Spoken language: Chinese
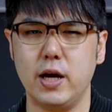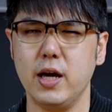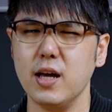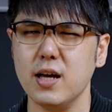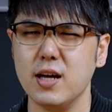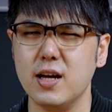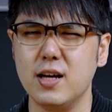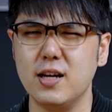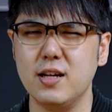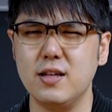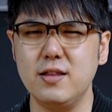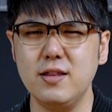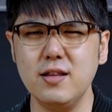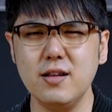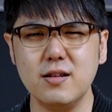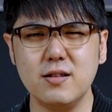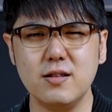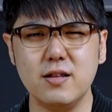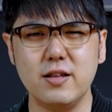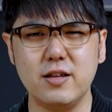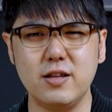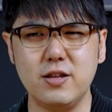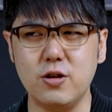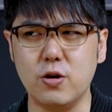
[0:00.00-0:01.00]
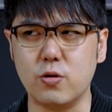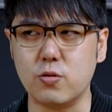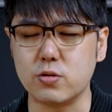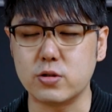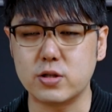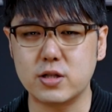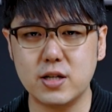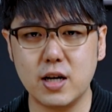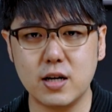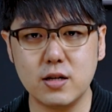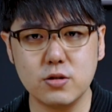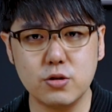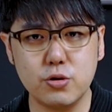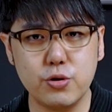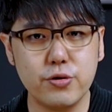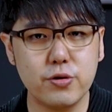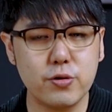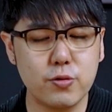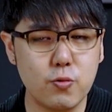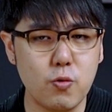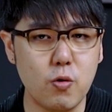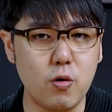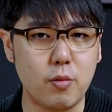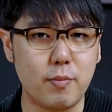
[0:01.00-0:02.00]
哎，那里有商
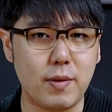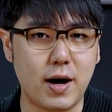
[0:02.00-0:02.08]
圈过